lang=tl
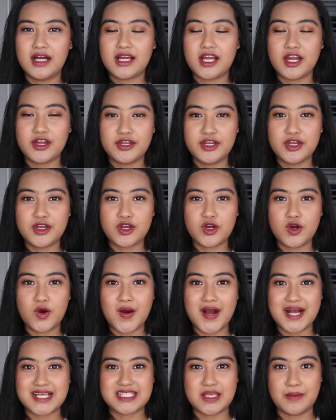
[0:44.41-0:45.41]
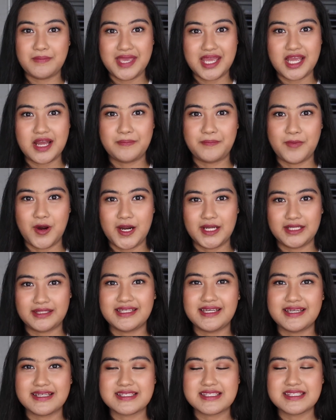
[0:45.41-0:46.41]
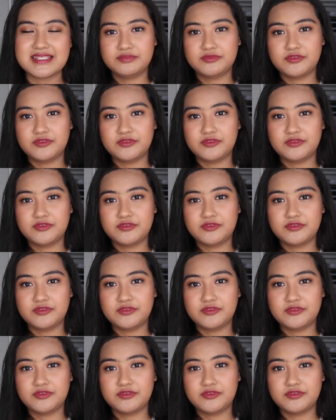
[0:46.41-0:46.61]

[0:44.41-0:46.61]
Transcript: career ko as a makeup artist.